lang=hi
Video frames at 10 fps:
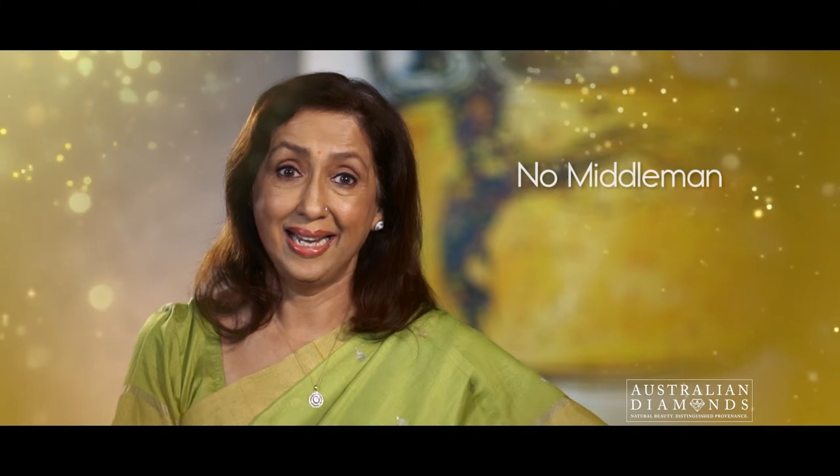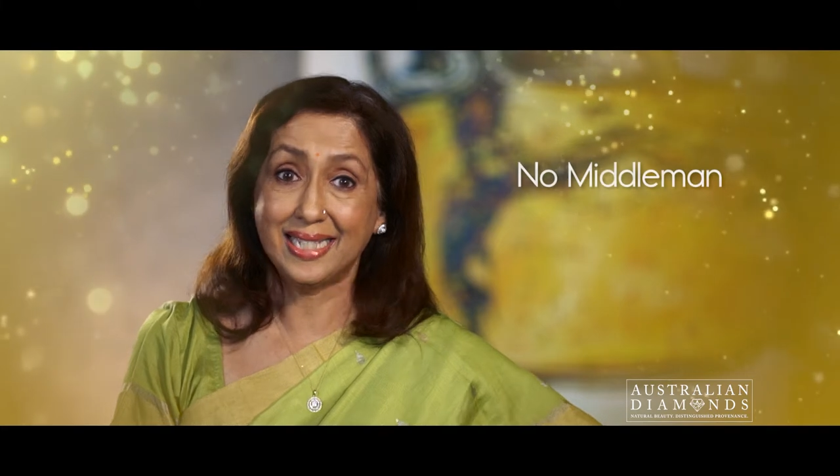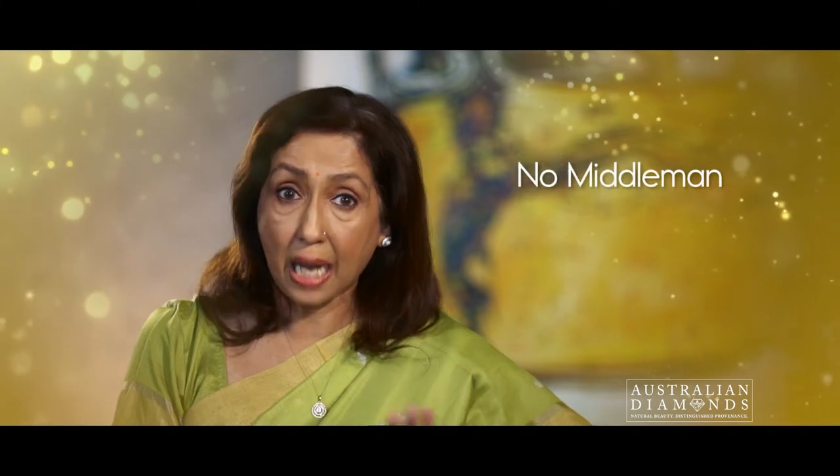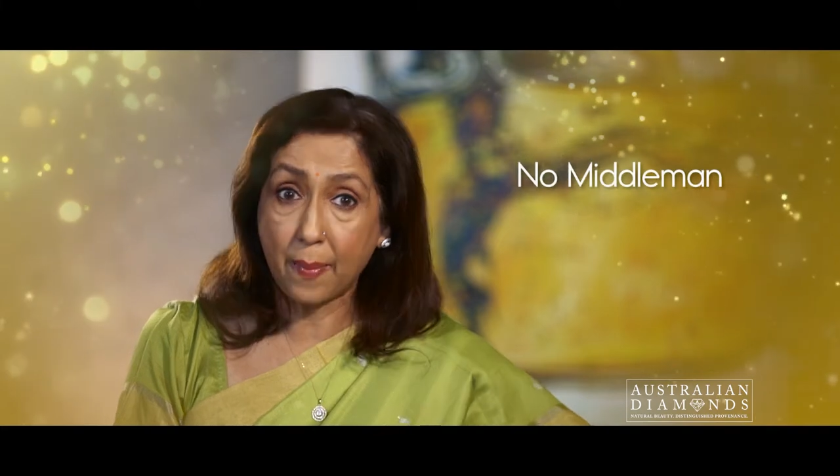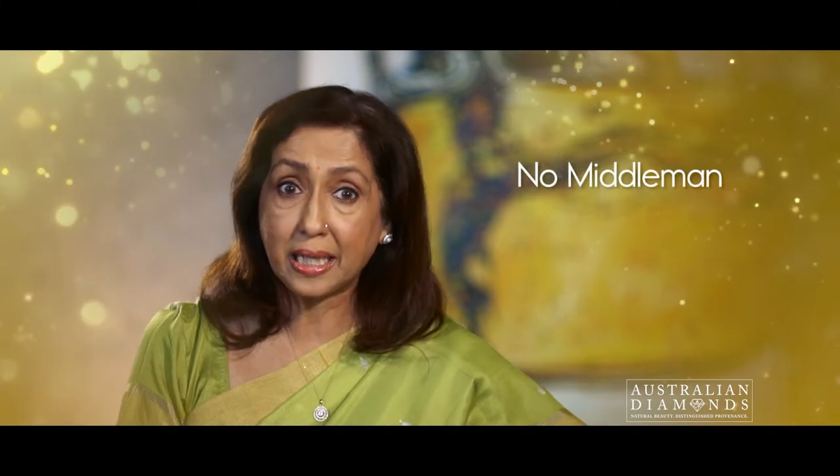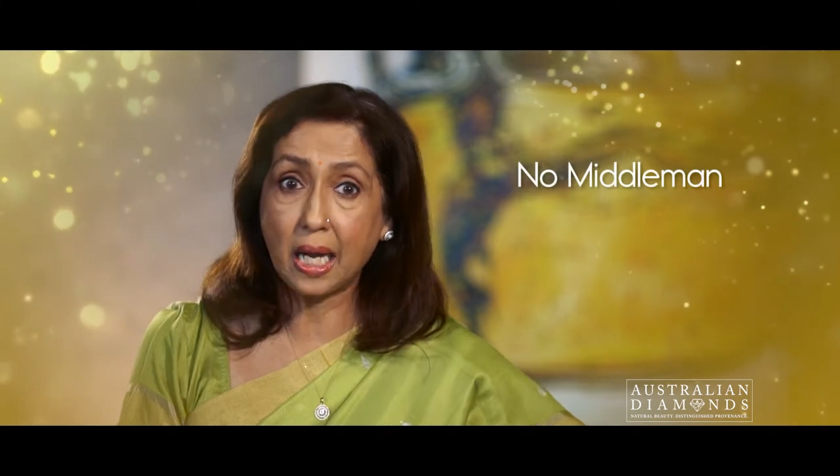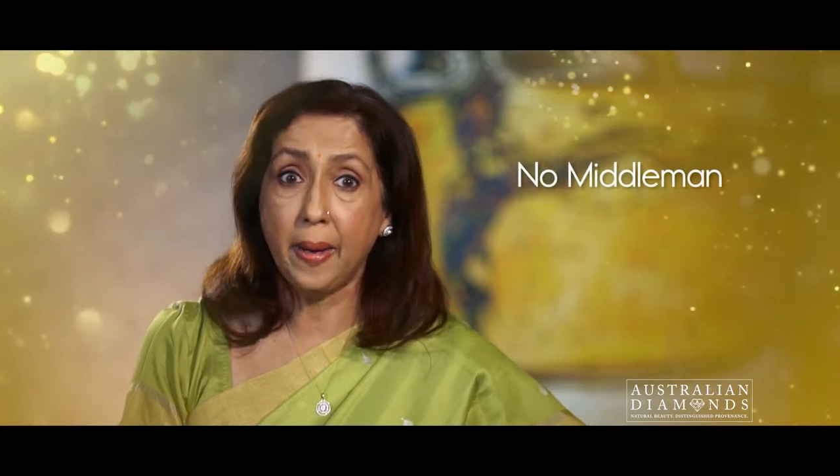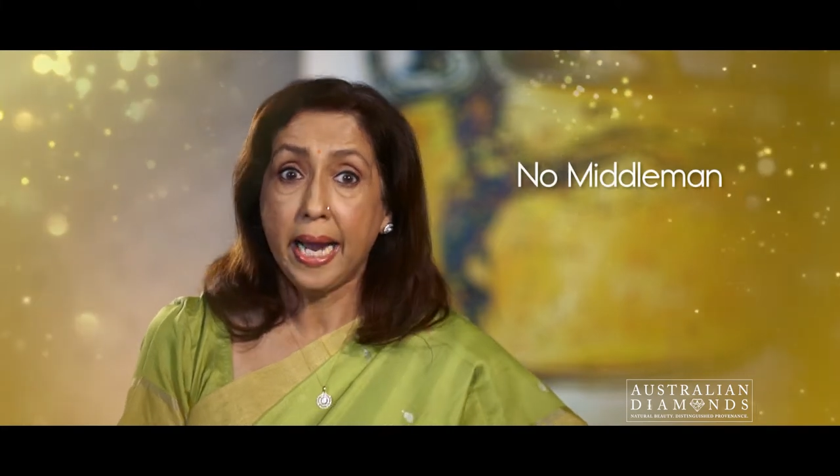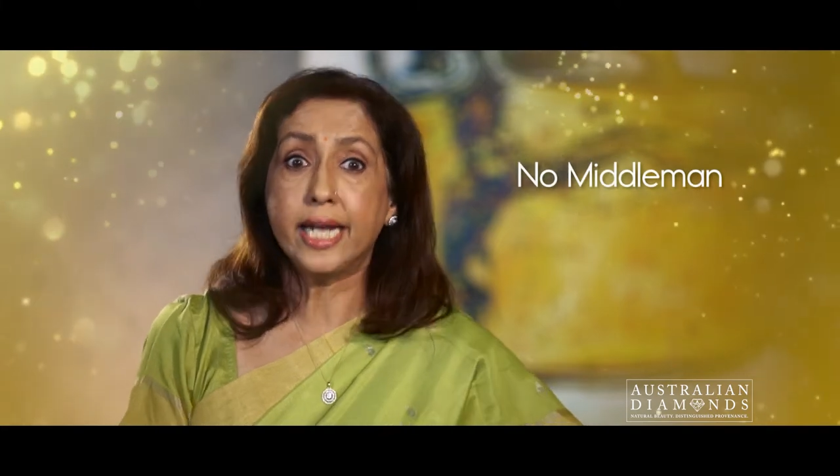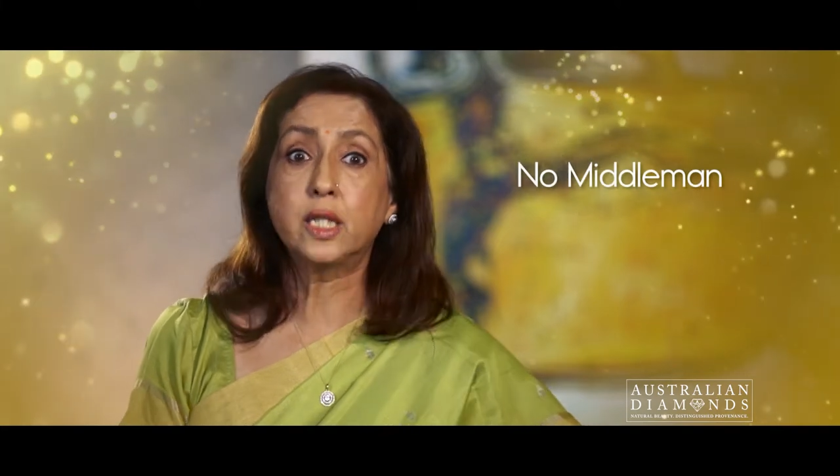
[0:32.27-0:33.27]
इसका
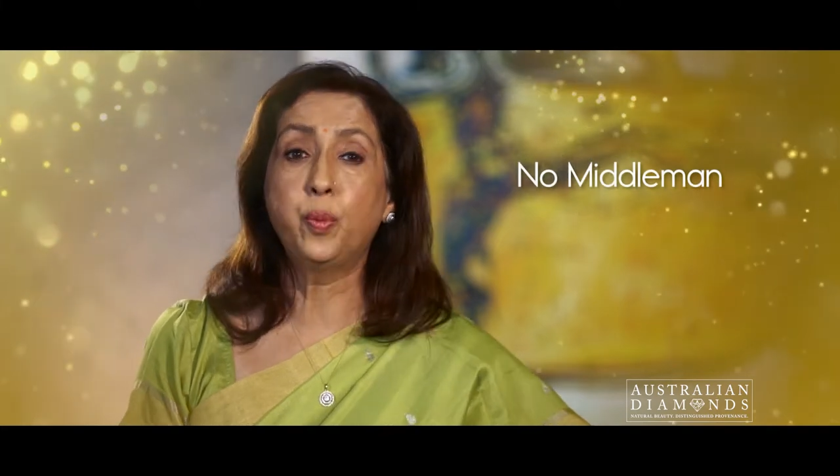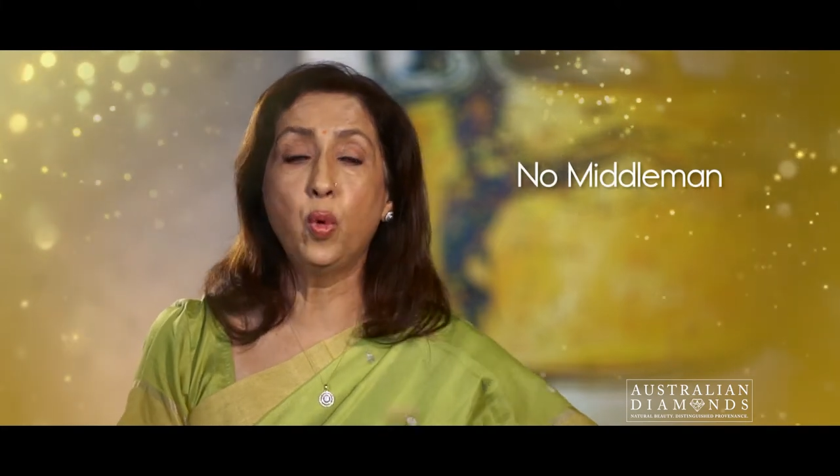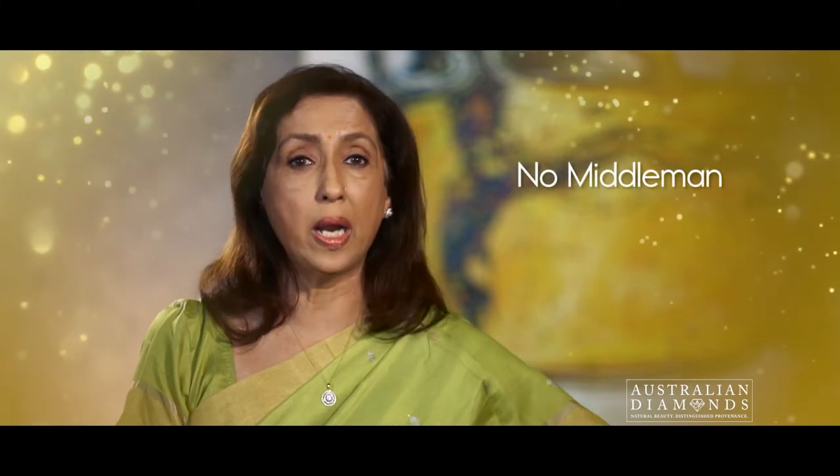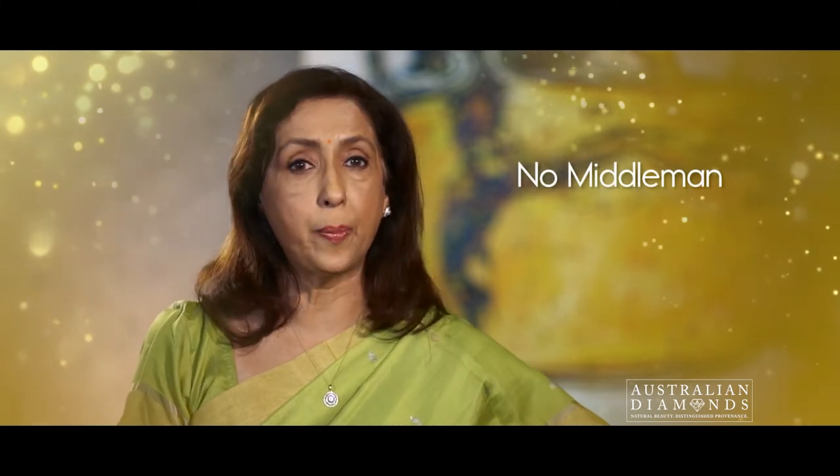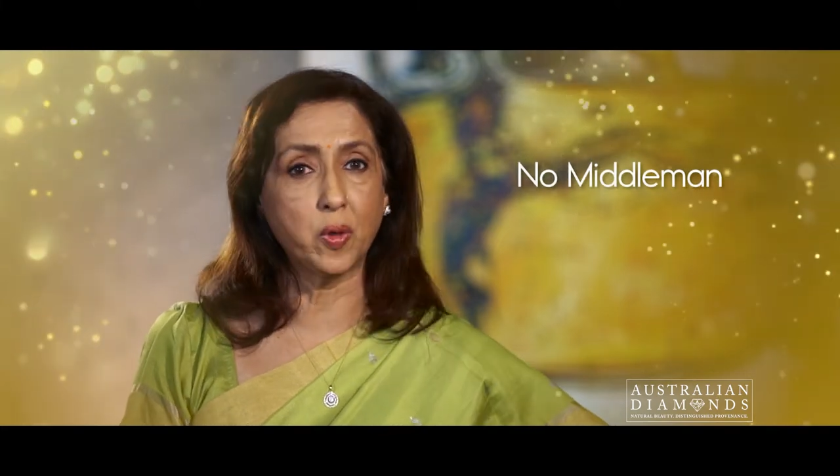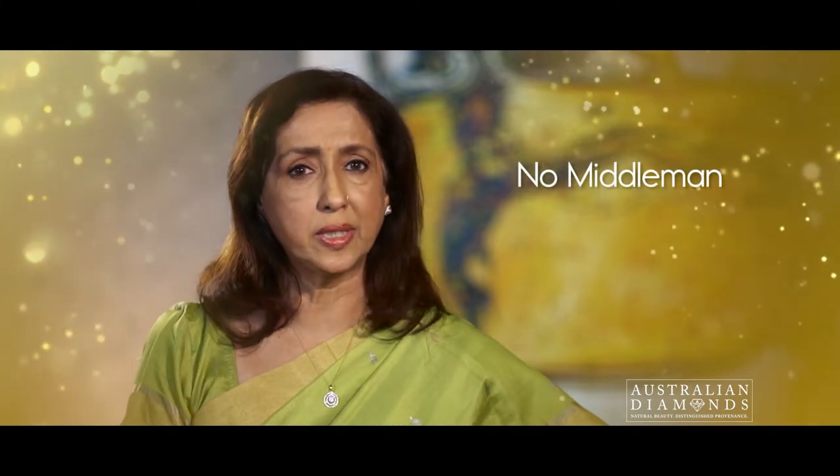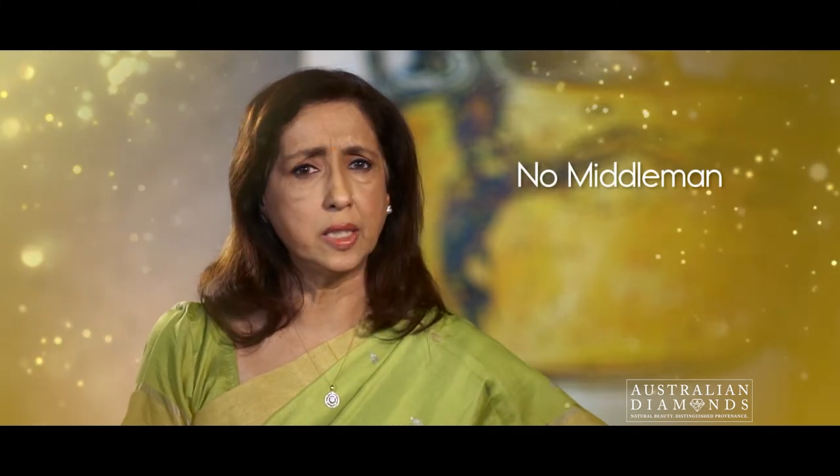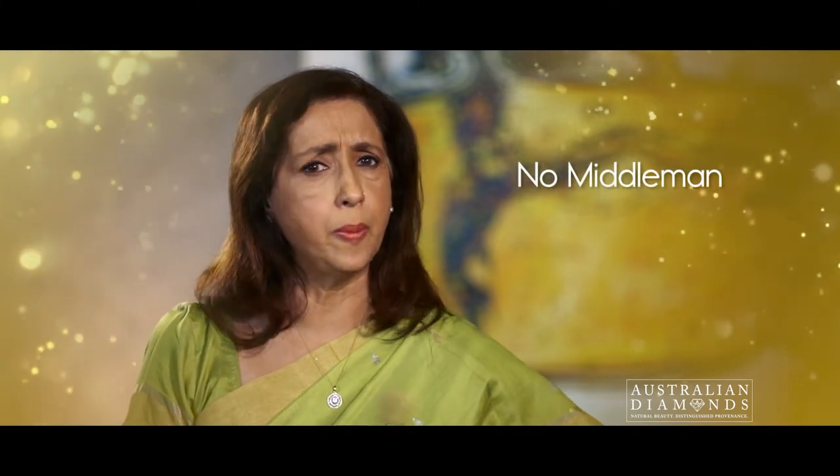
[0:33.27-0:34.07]
मतलब इस पूरे प्रोसेस